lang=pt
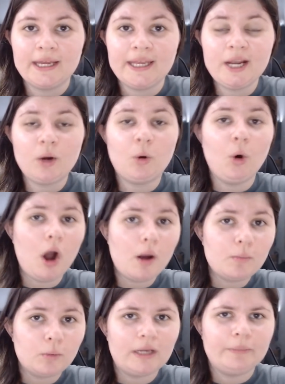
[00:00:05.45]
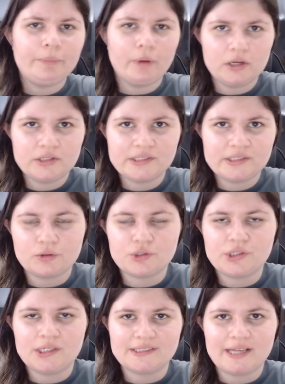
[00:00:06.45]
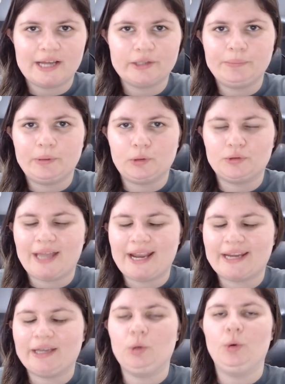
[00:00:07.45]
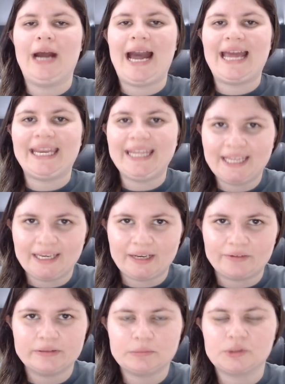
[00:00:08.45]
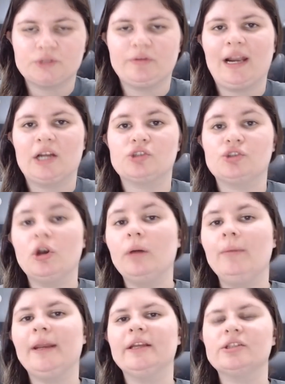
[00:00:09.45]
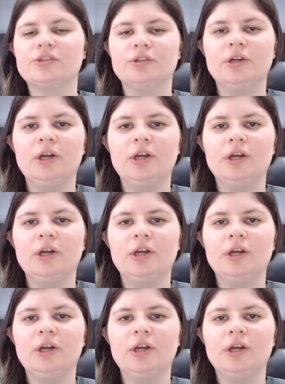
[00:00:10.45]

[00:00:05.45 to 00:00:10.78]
e como ele pode ser utilizado pelo técnico Carilli. Vamos falar sobre isso